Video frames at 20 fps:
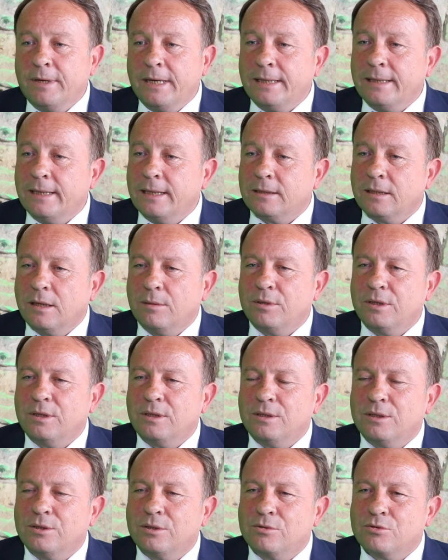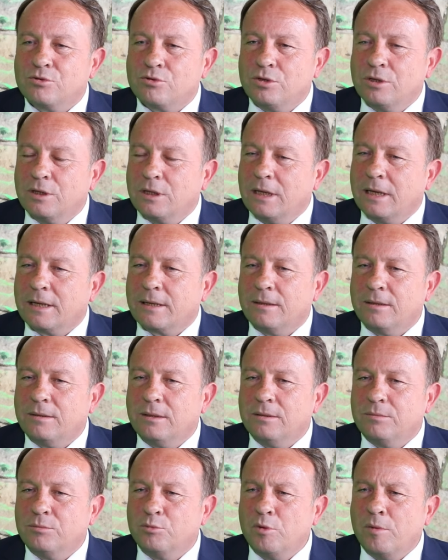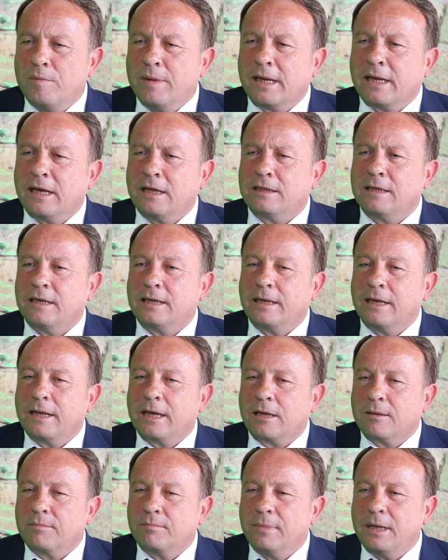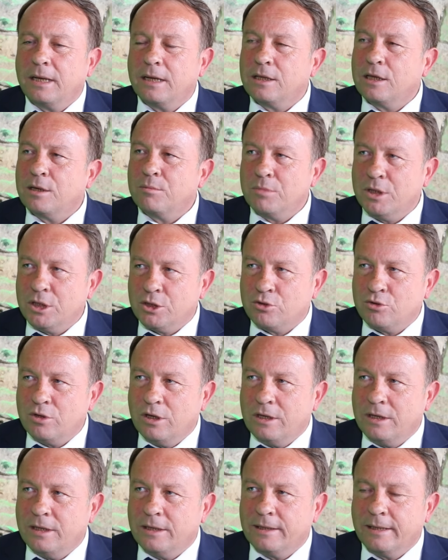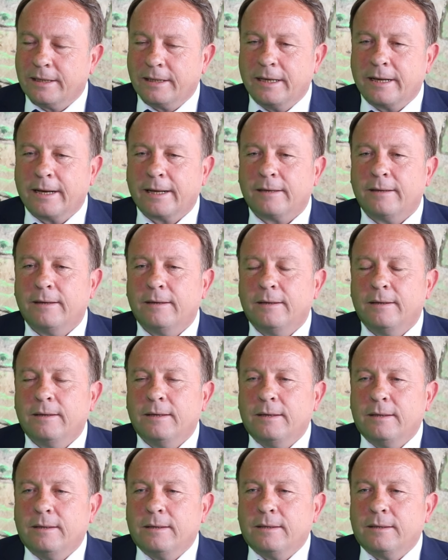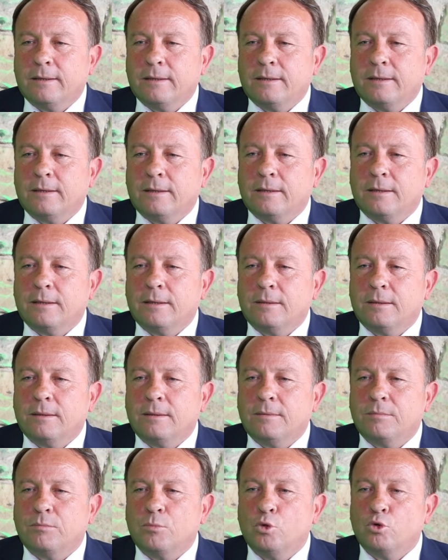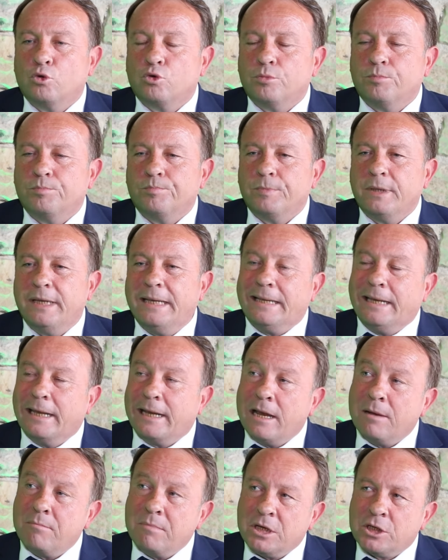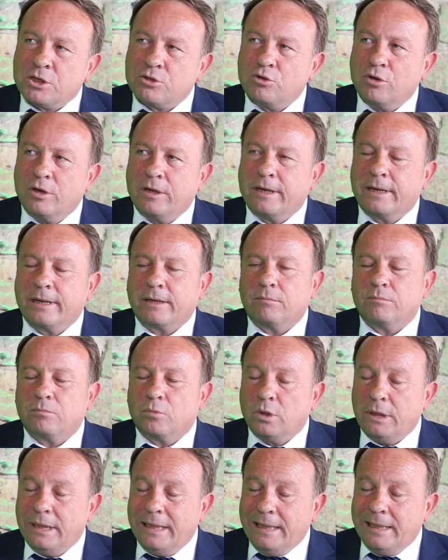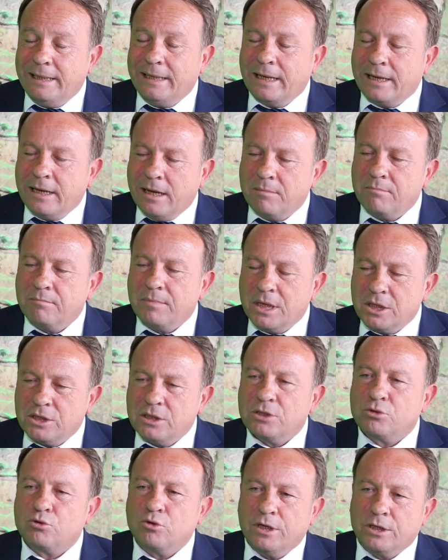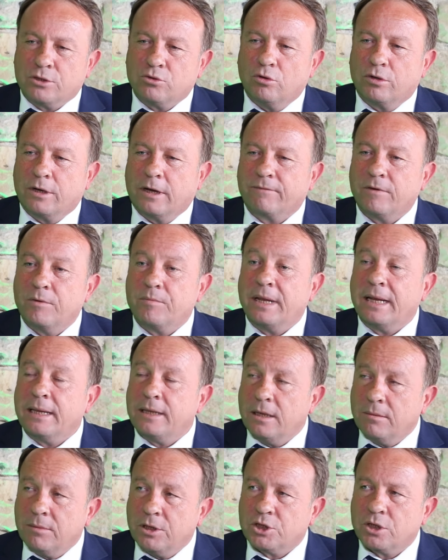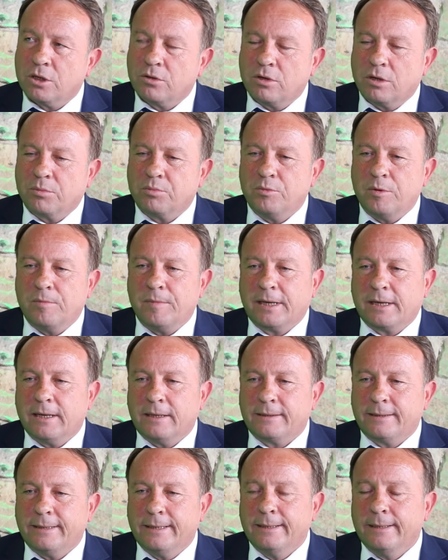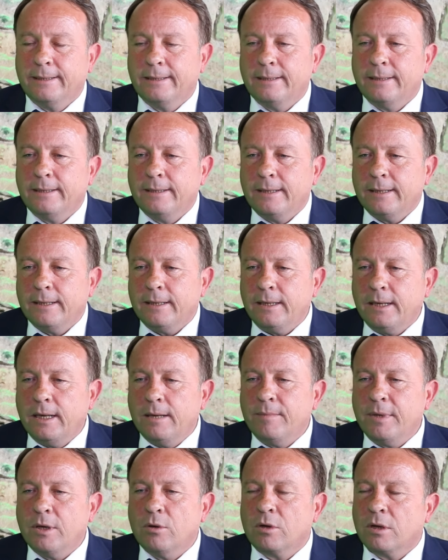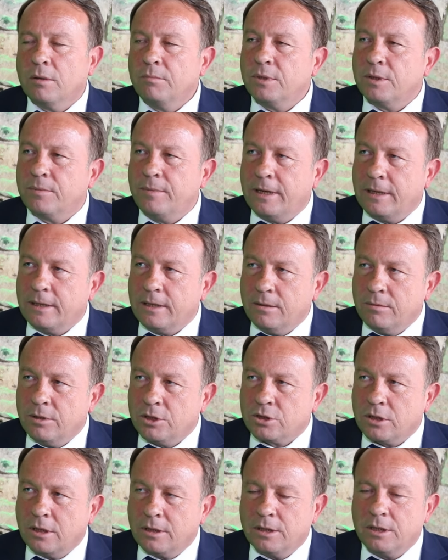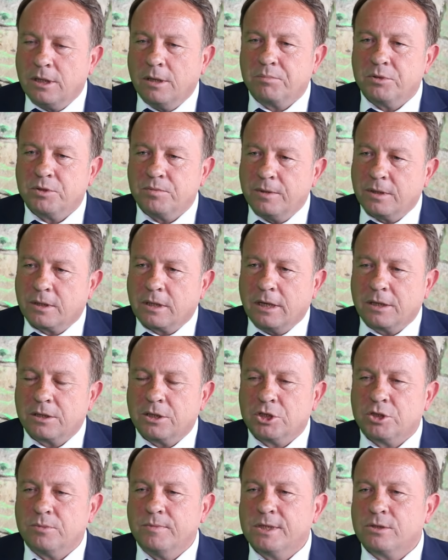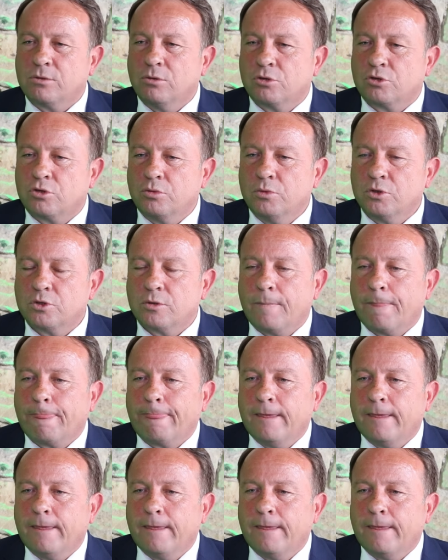Bey de tabii uzun yıllar bu memlekette gerek belediye meclis üyeliğinde gerek e, büyük il genel meclis üyeleri, il genel meclis üyesi olarak belediye başkanı olarak memlekette emeği olan bir belediye başkanlığı yapmış bir kardeşimiz, dostumuz.